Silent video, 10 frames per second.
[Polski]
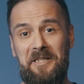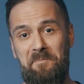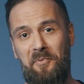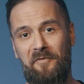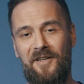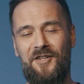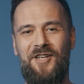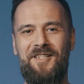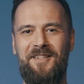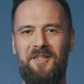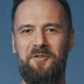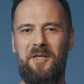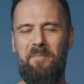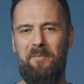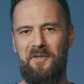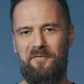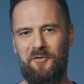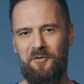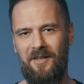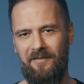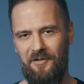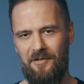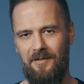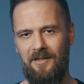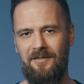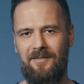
i powiększanie tego na papier fotograficzny,